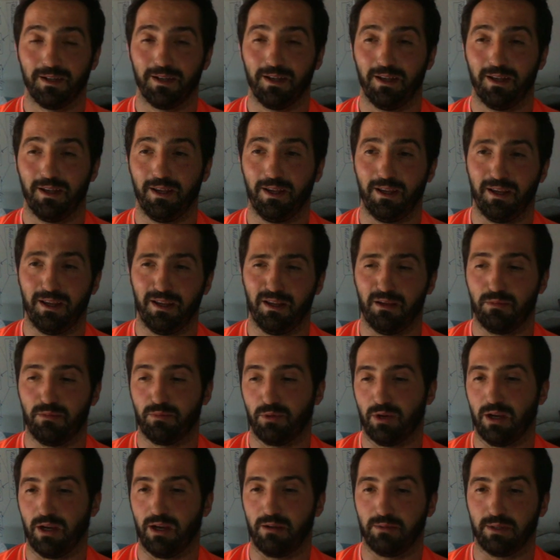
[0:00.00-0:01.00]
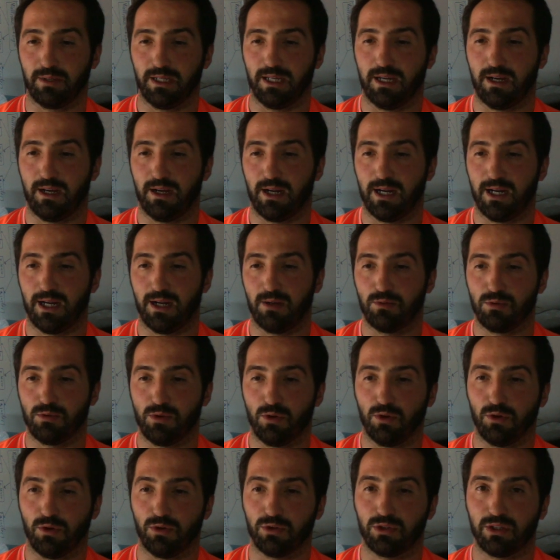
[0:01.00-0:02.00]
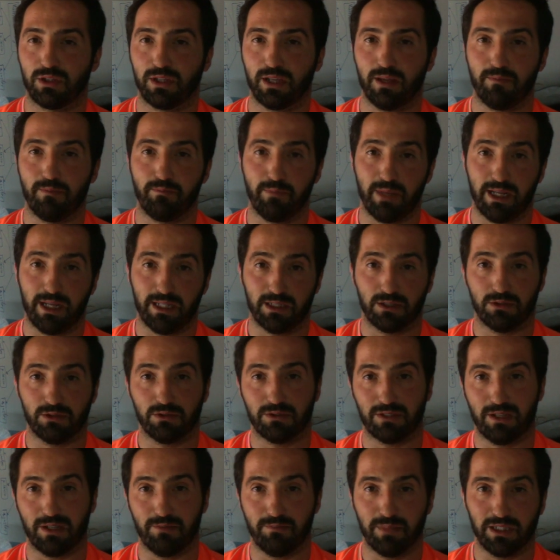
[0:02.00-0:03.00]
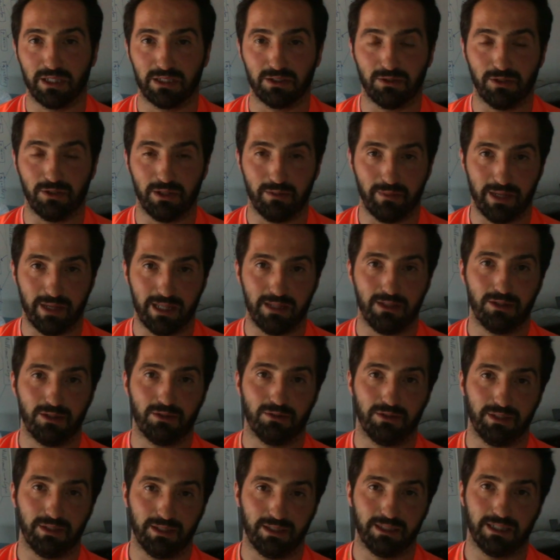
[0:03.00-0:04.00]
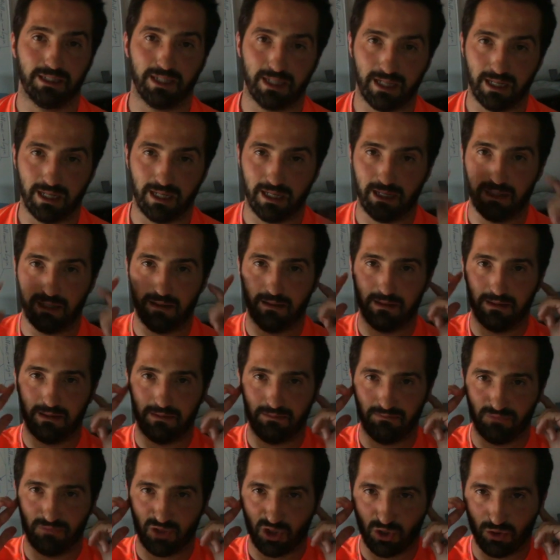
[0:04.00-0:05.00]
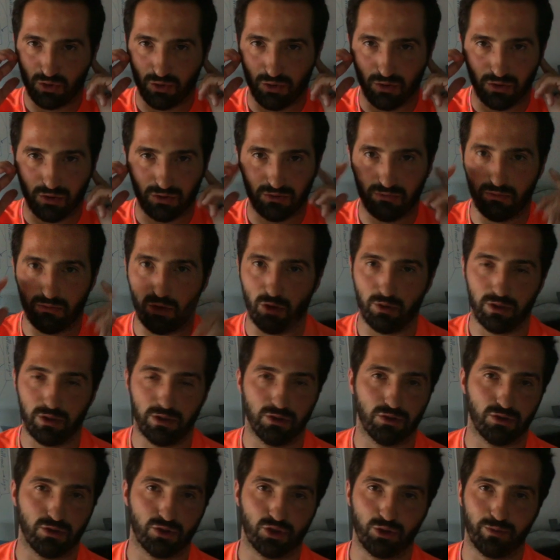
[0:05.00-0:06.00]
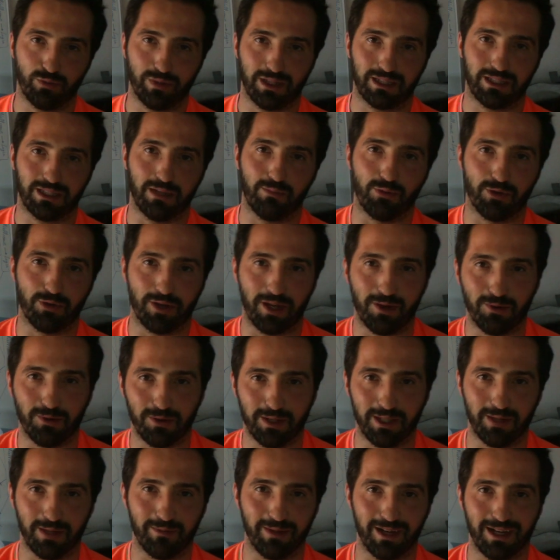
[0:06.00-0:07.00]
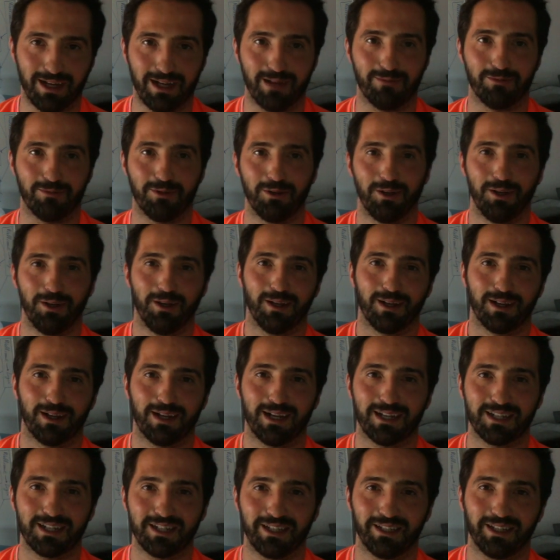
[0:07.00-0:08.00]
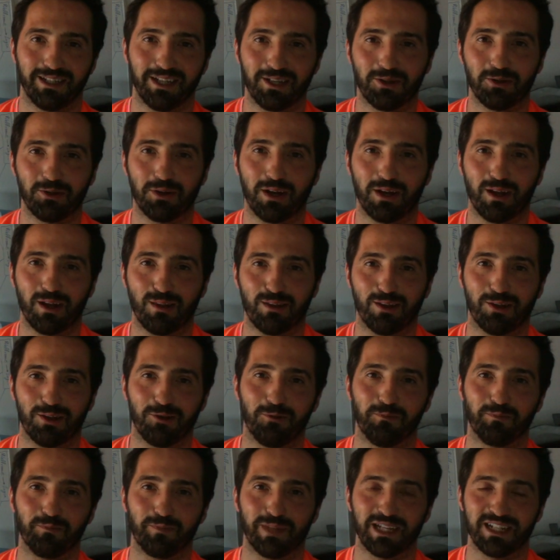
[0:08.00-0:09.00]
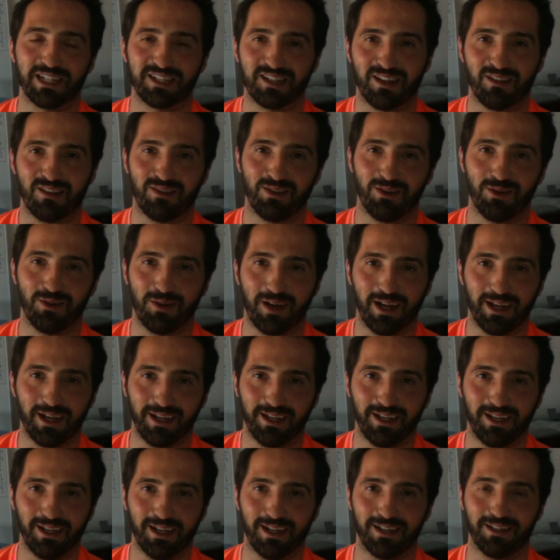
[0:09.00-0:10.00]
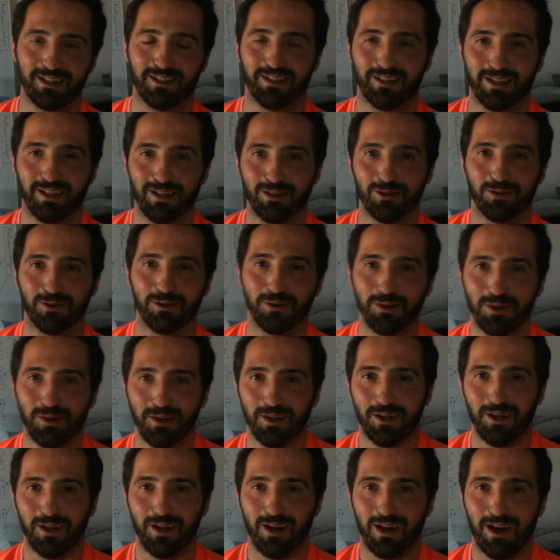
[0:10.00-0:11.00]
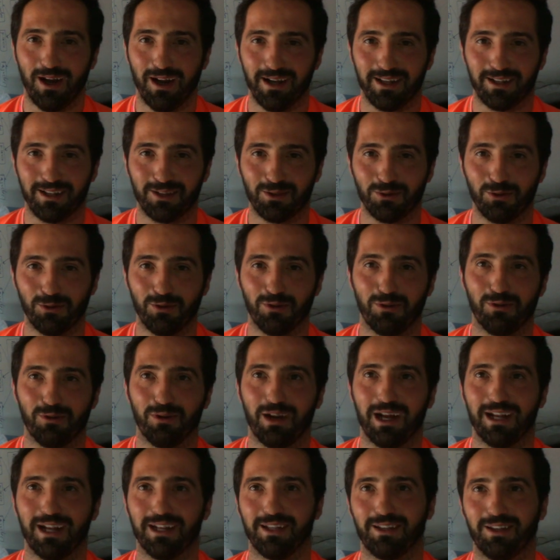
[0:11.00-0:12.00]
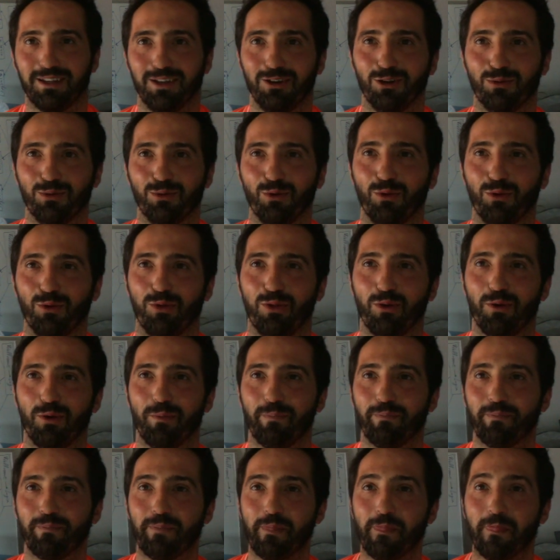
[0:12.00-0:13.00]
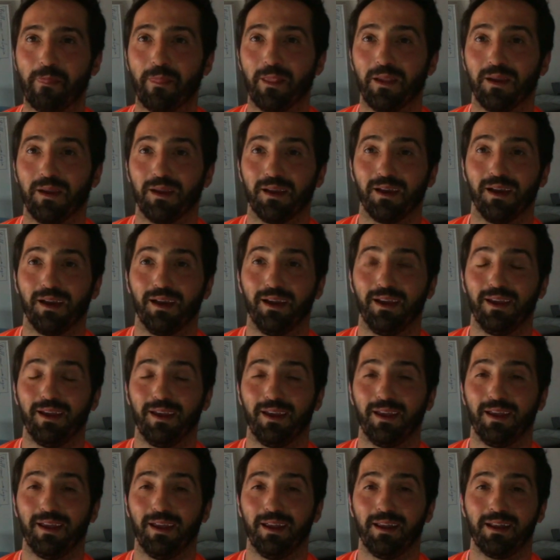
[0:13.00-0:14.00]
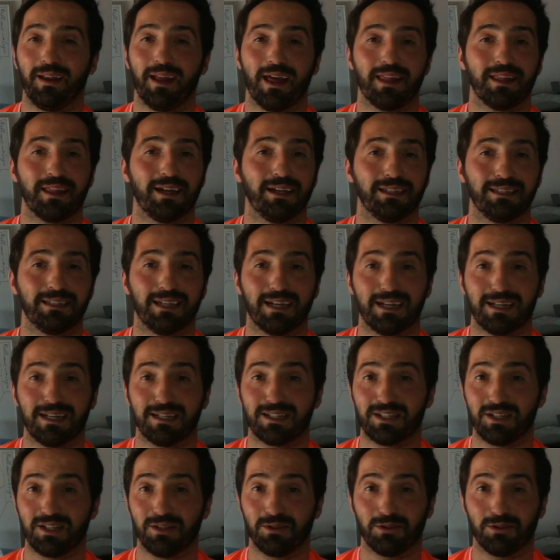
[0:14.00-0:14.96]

Y pues había unos 3 metros, 3 metros y medio y llegué con los oídos súper taponados y demás. Casi tengo que hacer compensación ahí al estilo, al estilo, al estilo buzo. Eh, y nada, ya sin